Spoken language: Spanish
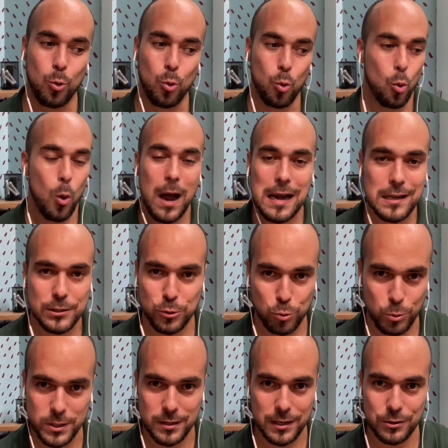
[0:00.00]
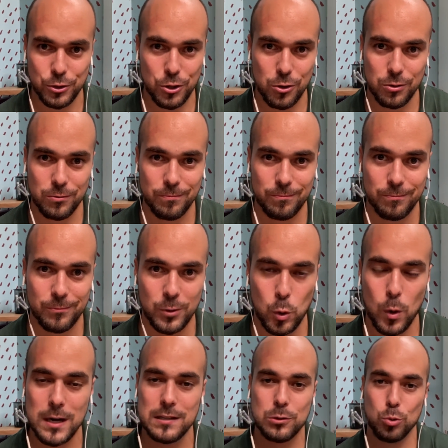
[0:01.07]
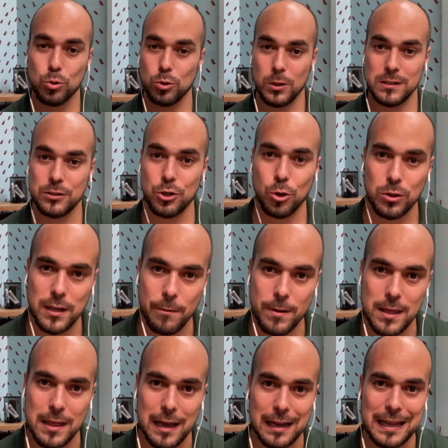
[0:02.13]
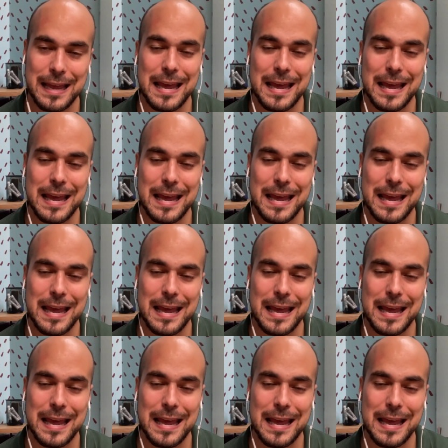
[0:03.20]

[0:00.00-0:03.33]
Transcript: ¿cuál es tu intención? ¿Cuál es tu intención de vida?